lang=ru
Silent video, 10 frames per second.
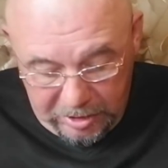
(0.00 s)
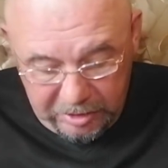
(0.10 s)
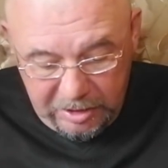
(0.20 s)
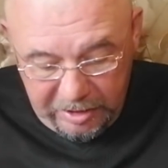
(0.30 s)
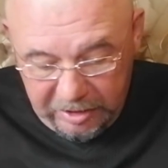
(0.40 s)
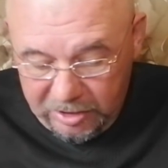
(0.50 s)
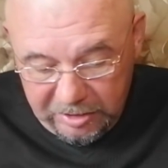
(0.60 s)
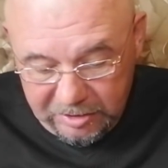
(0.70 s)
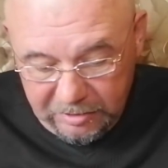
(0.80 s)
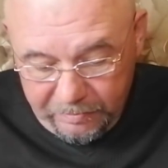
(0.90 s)
Да-да-да, и
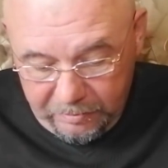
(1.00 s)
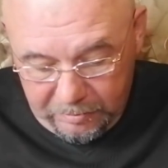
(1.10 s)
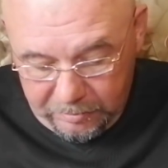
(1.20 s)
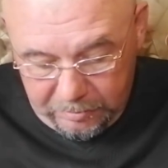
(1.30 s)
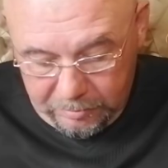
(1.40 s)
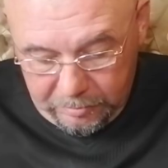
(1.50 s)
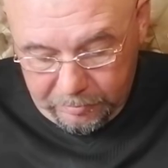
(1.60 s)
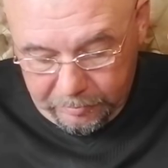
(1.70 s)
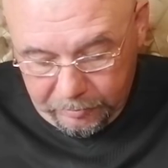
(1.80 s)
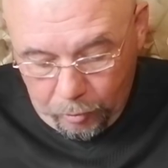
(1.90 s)
эти,
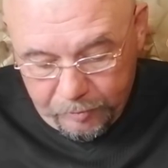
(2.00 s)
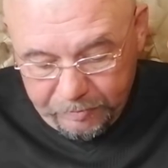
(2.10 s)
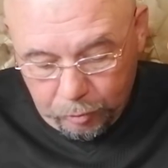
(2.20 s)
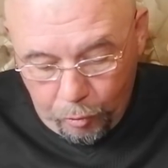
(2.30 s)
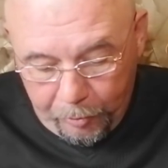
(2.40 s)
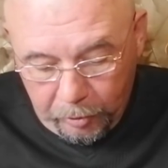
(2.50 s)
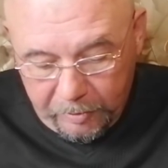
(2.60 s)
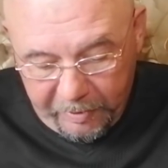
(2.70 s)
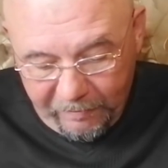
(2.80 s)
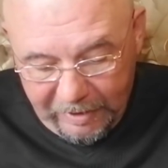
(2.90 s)
в общем-то,
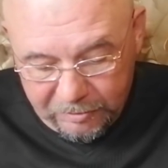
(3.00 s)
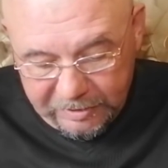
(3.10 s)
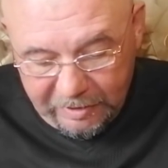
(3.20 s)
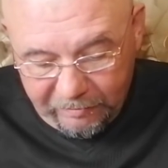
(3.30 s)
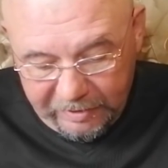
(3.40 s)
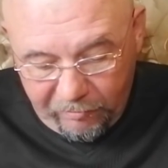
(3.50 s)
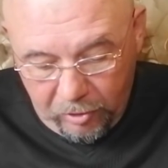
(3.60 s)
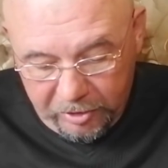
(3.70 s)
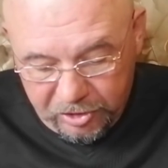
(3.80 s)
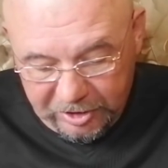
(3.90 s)
упреки появляются
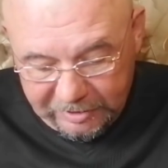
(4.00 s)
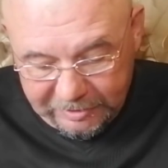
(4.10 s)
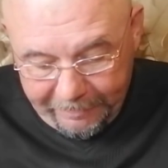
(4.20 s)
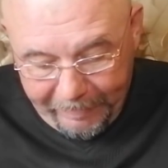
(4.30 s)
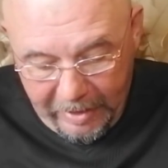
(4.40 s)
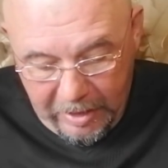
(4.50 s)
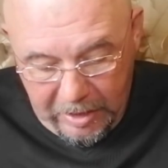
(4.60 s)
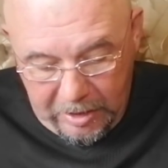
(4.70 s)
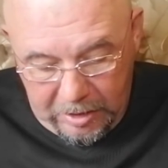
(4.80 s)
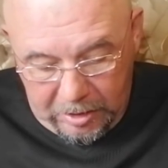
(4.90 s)
довольно часто.
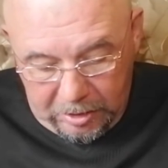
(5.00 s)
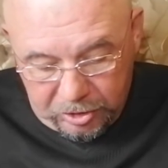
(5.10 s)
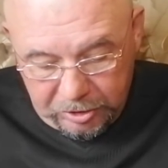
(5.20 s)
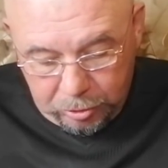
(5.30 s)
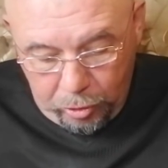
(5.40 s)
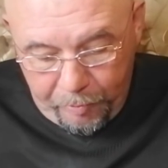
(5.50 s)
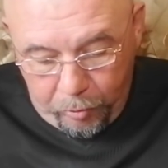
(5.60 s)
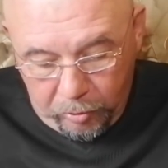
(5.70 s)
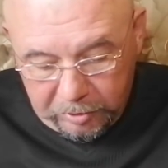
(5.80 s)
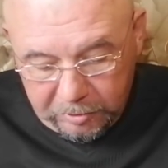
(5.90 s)
Э,
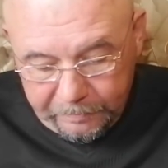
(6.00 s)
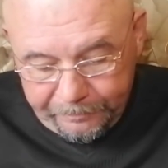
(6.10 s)
шестой пункт.